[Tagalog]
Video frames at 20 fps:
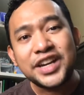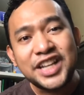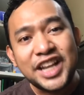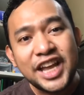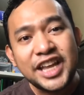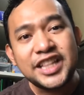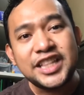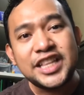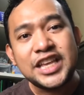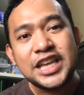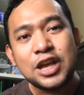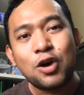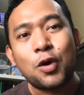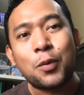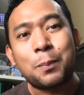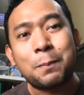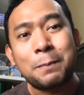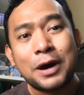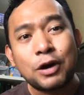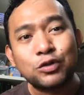Lady
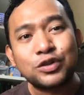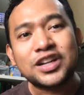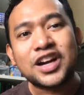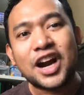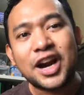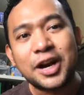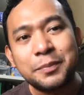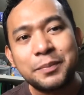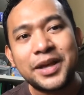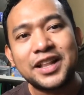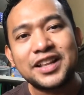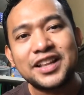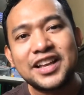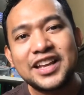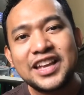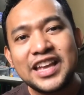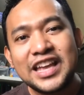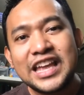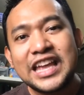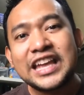of Mount Carmel
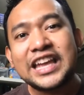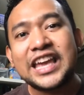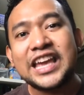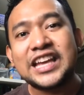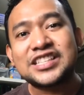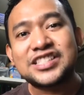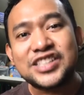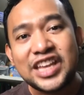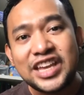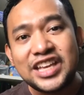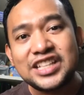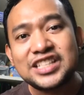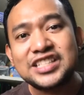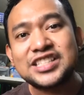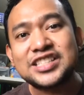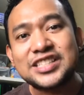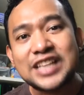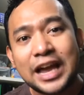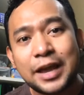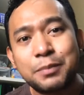kay Saint
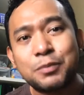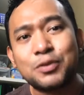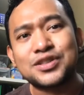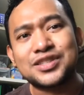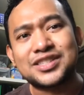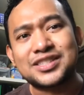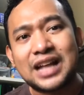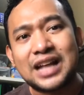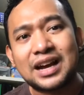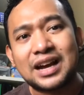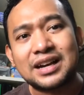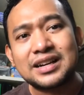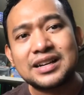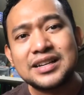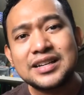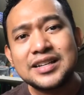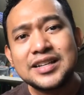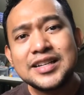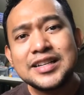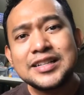Simon Stock.
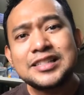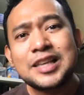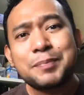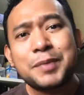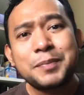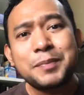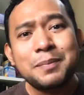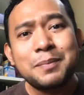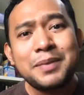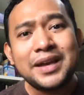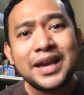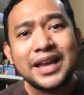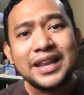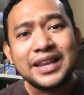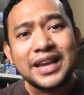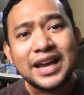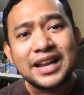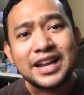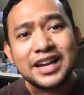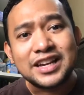Sa pagbibigay
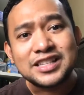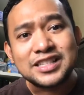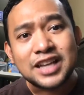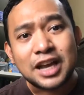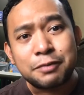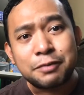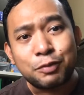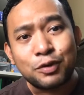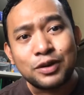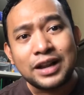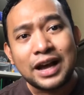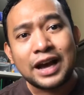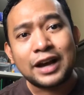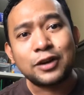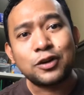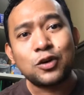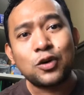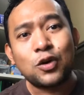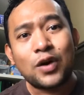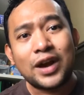niya ng
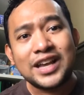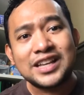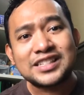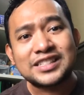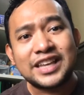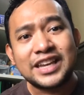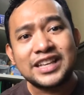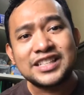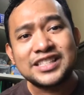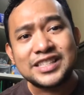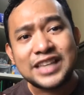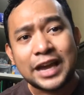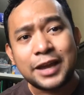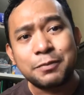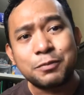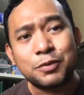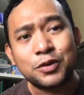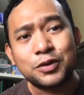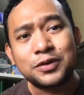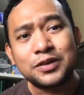scapulario kay Saint
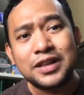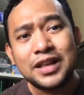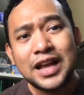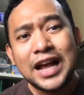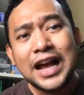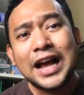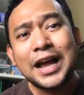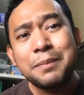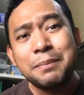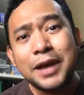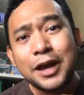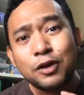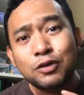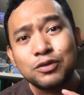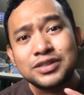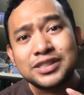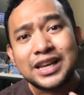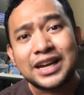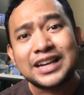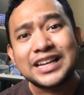Simon ay
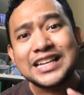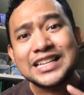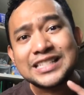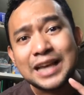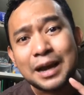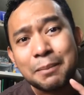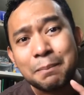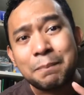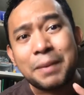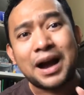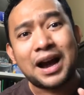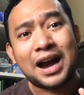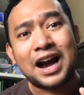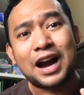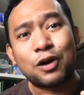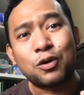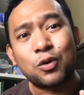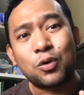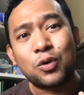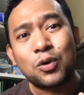meron siyang isang
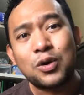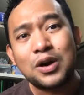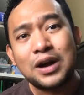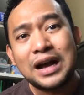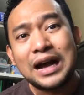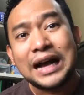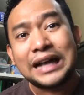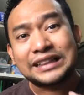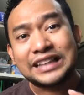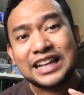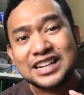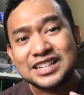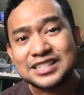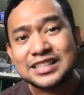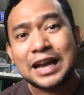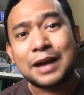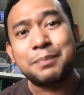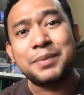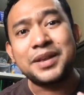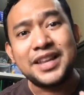pangako at ang
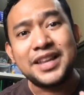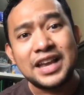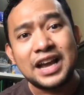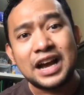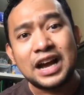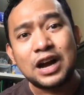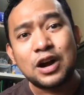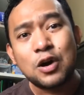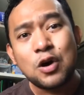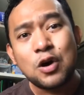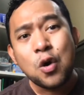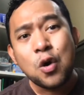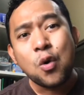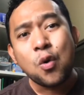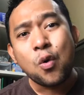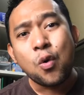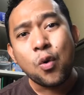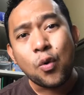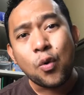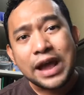sabi niya,
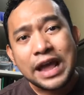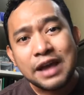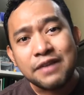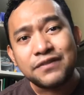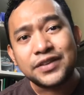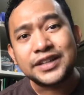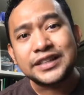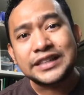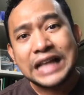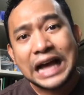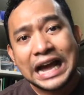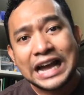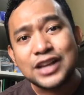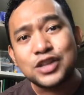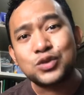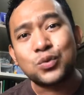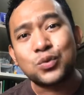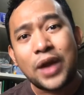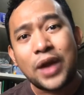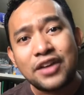Whoever
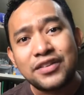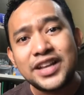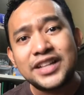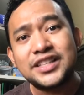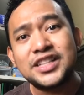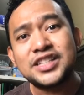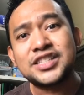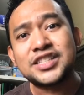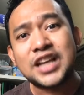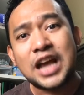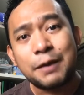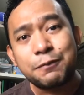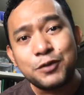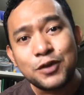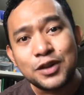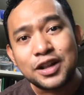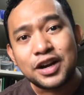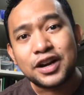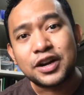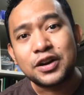dies wearing this
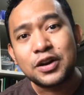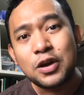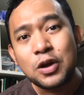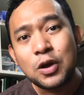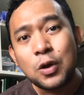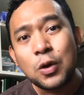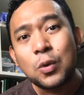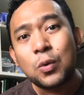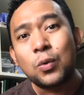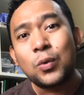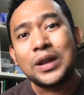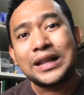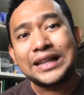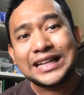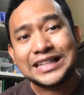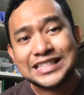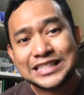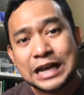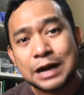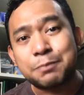scapular will
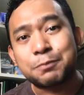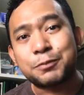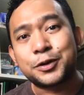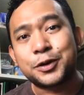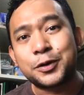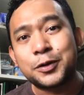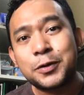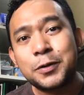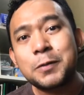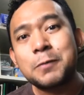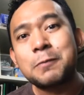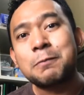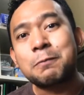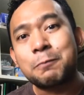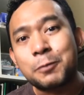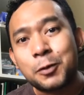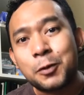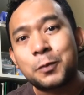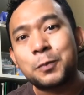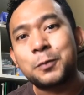not suffer
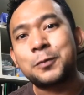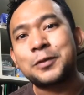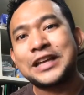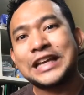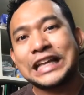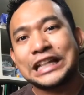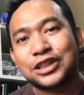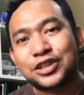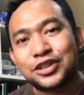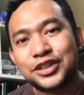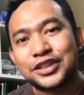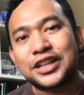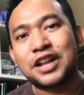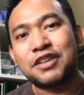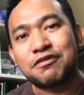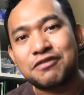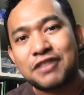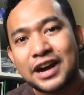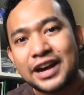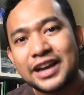from eternal
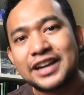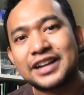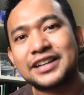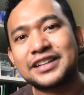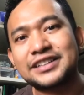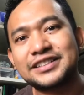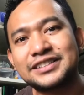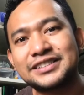fire.